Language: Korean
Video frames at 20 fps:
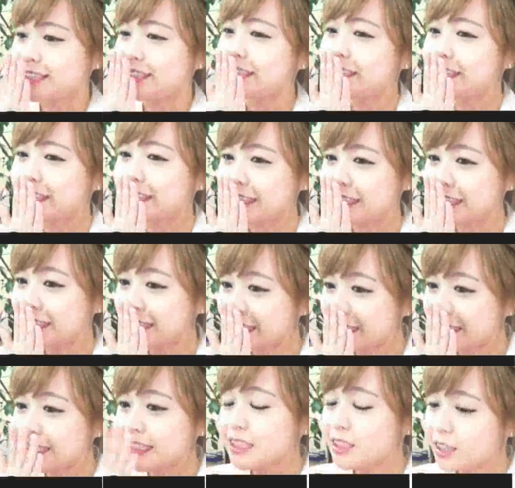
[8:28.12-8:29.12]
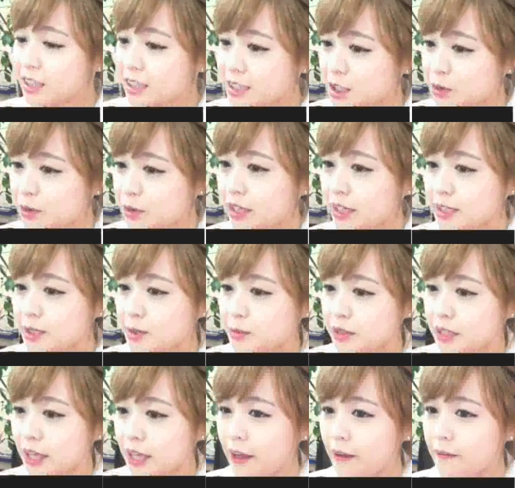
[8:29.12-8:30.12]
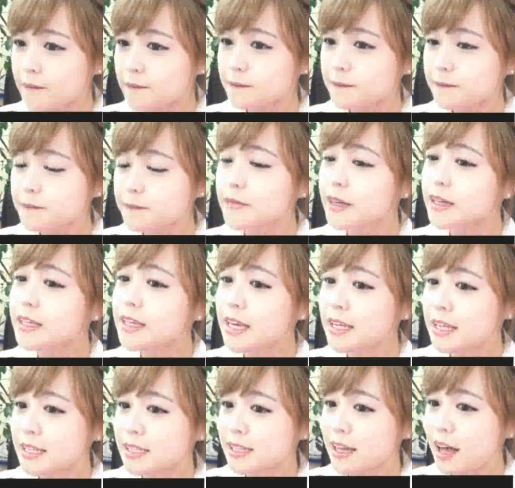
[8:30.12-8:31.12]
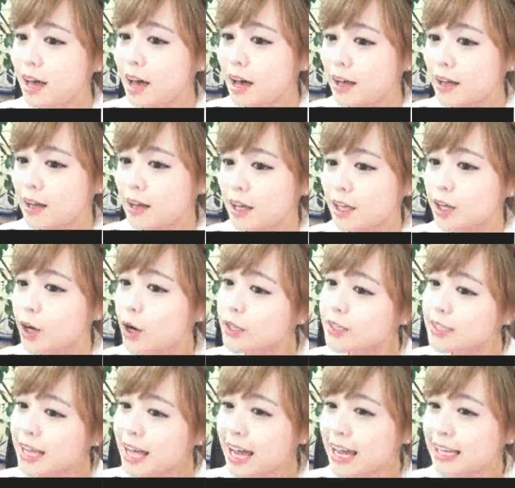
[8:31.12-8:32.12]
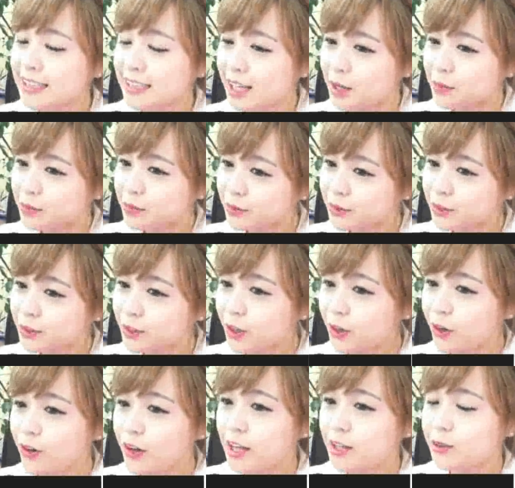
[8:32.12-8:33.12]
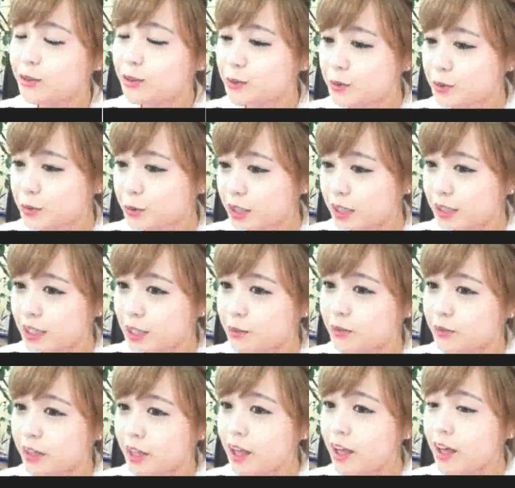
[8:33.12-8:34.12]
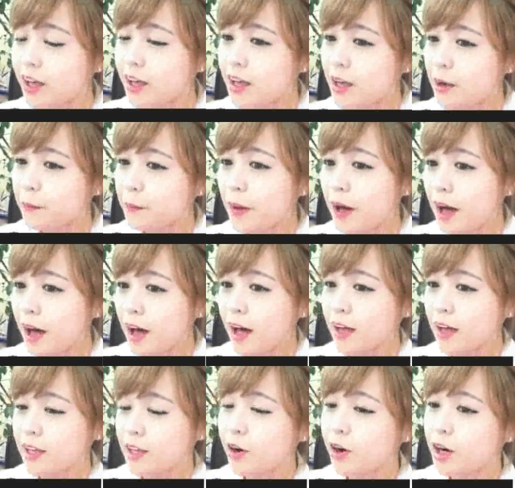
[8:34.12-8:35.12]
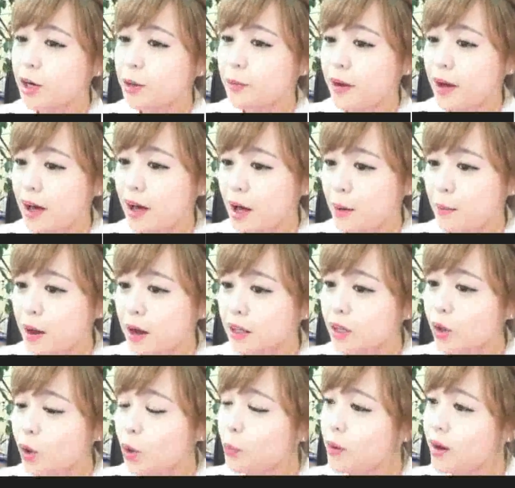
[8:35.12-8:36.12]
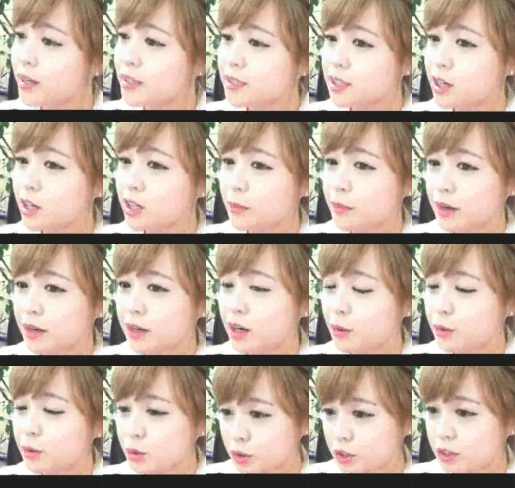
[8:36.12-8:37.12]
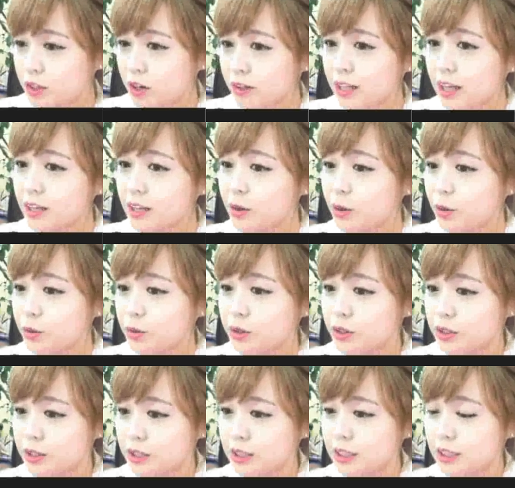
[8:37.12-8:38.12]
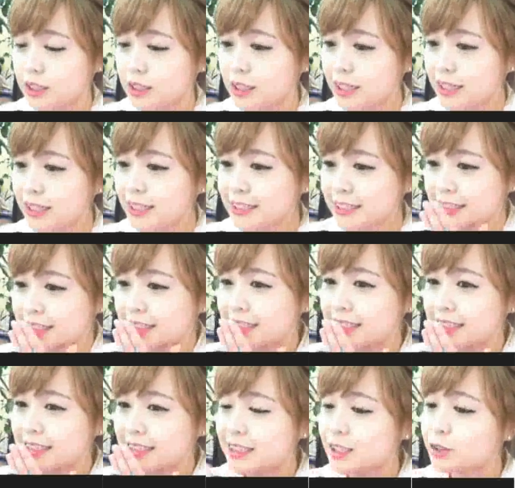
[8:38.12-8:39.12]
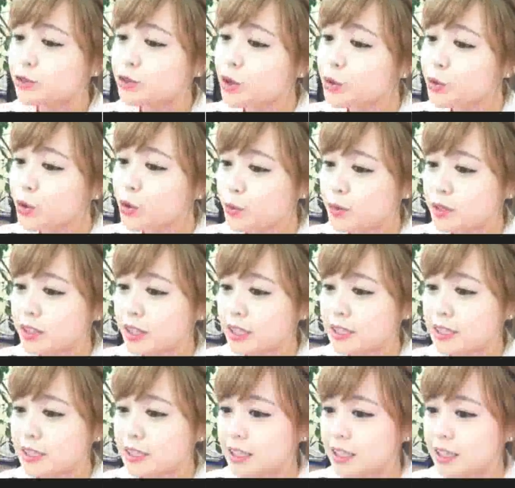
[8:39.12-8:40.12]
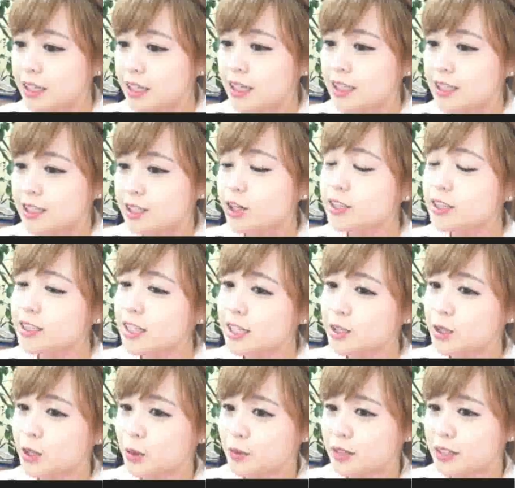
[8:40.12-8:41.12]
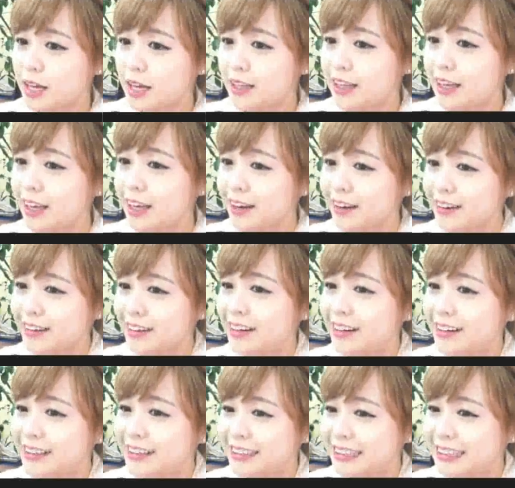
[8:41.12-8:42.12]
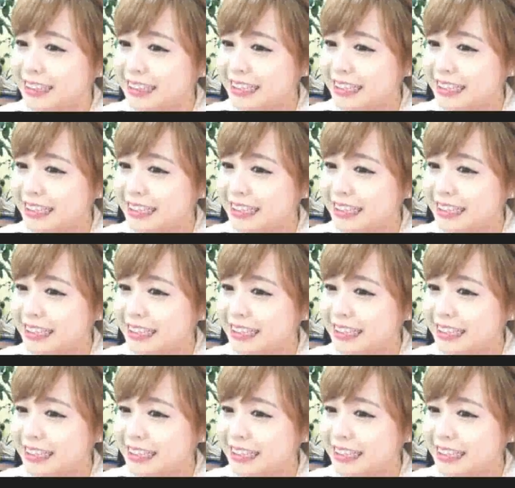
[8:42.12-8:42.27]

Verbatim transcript: 시시시 이렇게 쓰면 되겠습니다. 음, 이해됐어요? 여자아이처럼 부끄러워하는 웃음소리이기 때문에요. 막 이거를 막 막내 오빠가 쓰거나 막 그러면 좀 그렇다는 거지 시시시 구형구염이 써야지. 전 재수 없지 않아요.